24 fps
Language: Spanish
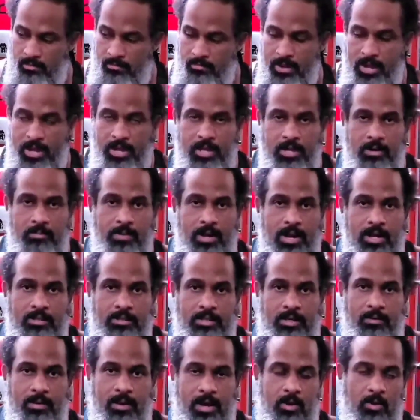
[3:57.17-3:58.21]
va a ir más el
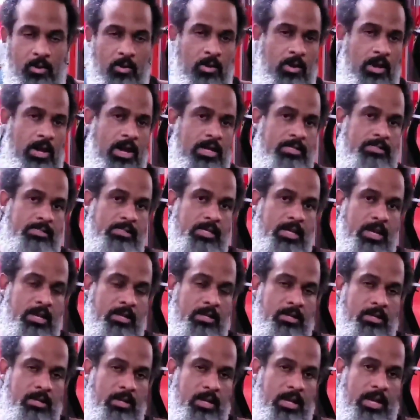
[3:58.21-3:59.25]
trabajo
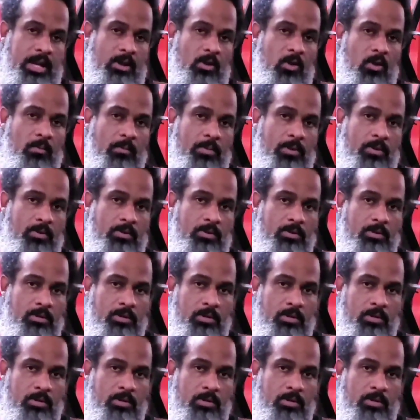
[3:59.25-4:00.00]
hacia el hombro